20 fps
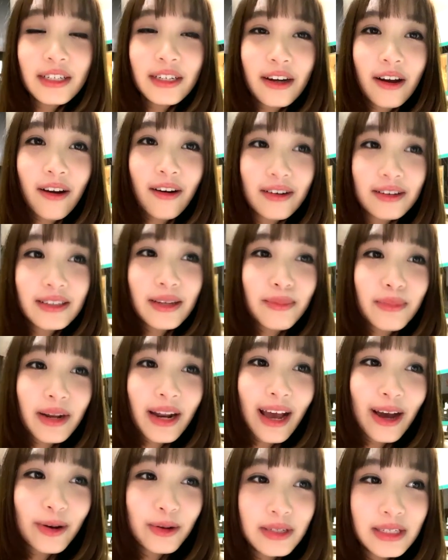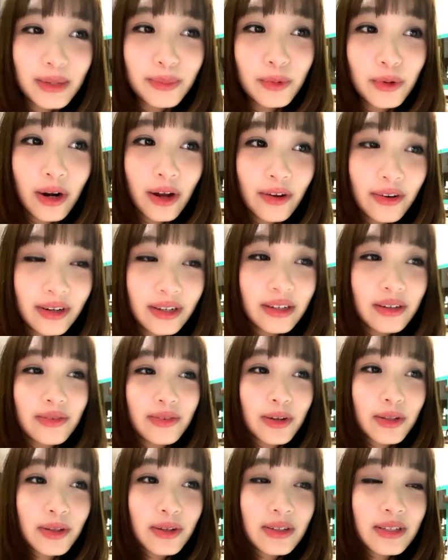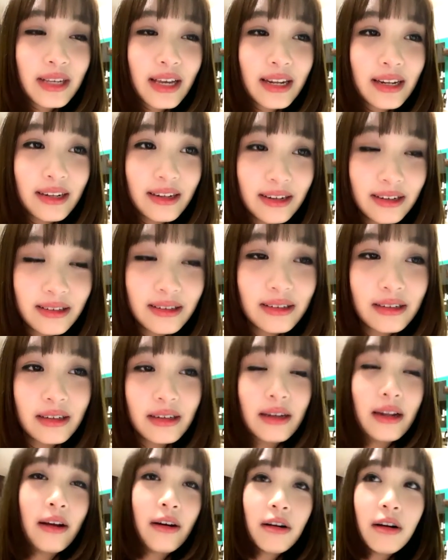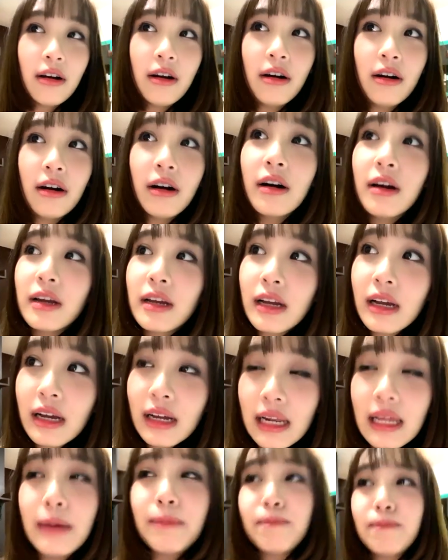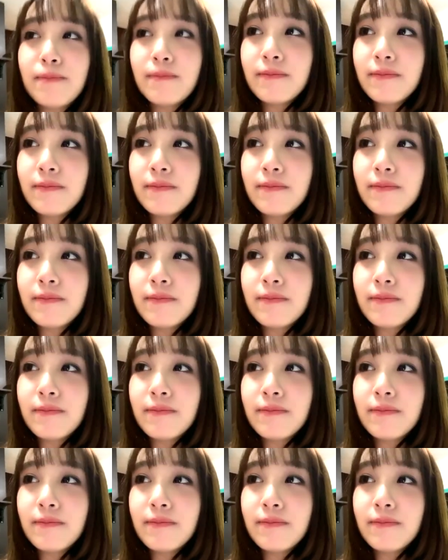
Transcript: ของสัมมนาคุยจากบูธเราหนึ่งโฟโต้เซตหนึ่งแล้วก็คลิป